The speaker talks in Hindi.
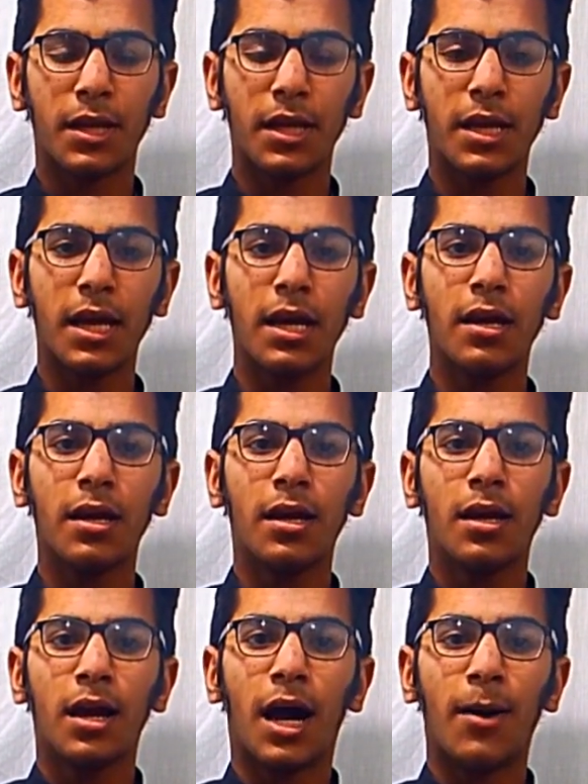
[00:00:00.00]
ठीक है
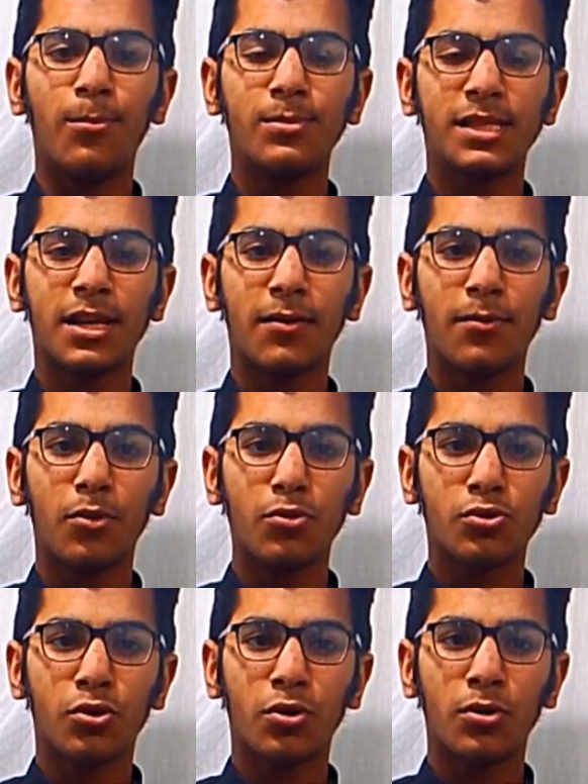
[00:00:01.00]
हम सिर्फ
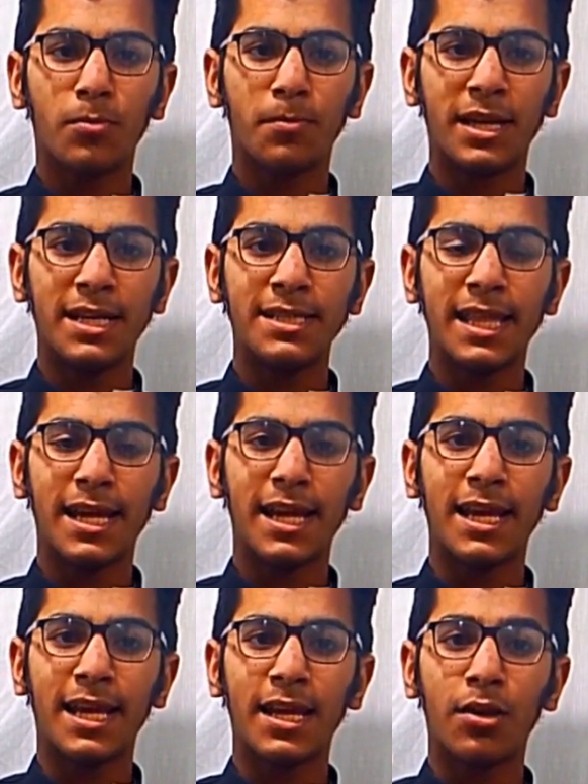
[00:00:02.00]
उसको भेज
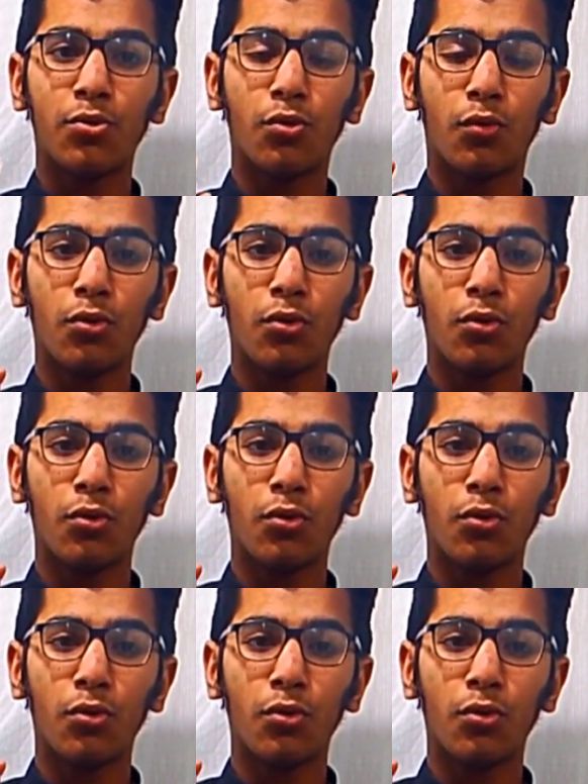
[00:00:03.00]
देंगे लेकिन